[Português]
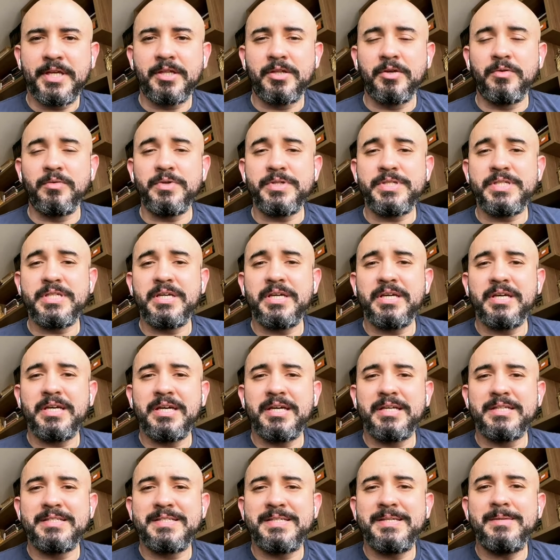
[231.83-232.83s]
Então
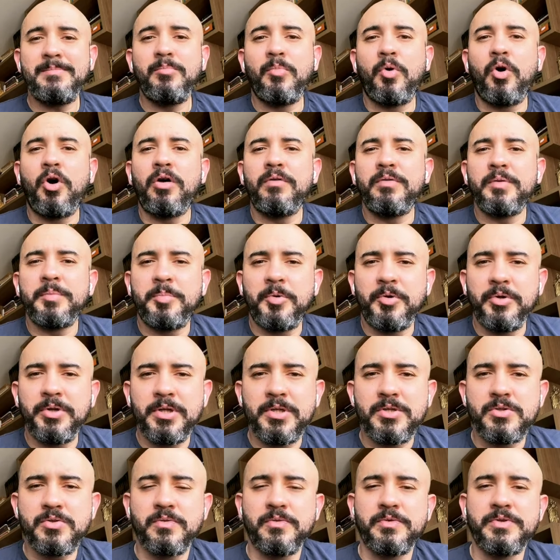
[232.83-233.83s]
você se move por
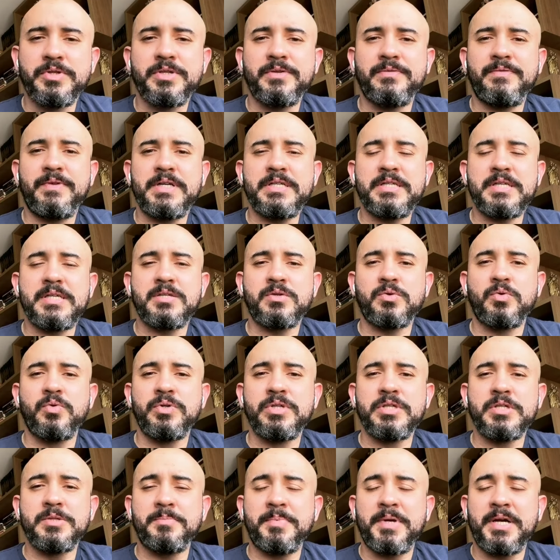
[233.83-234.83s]
isso, você faz as
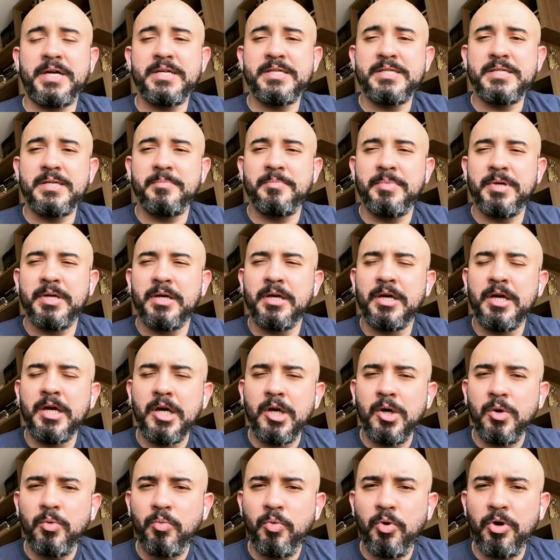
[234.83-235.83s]
coisas para receber
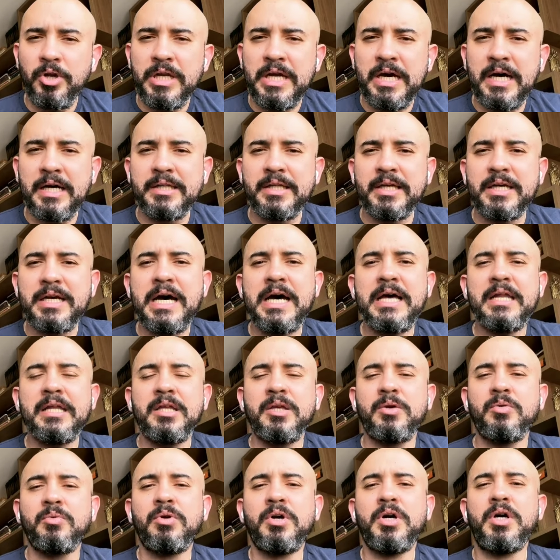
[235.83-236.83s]
um olhar de
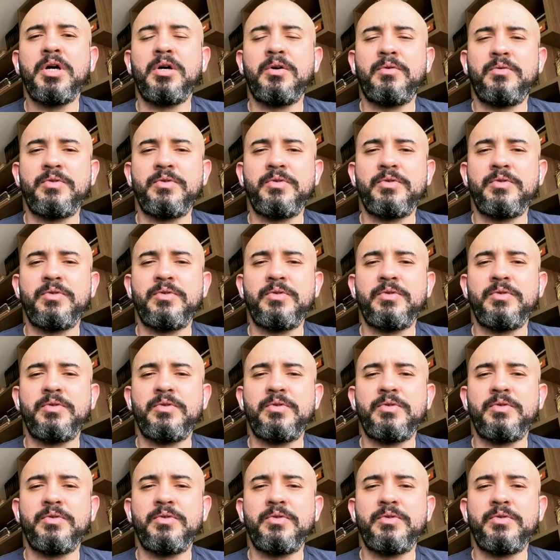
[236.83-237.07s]
carinho,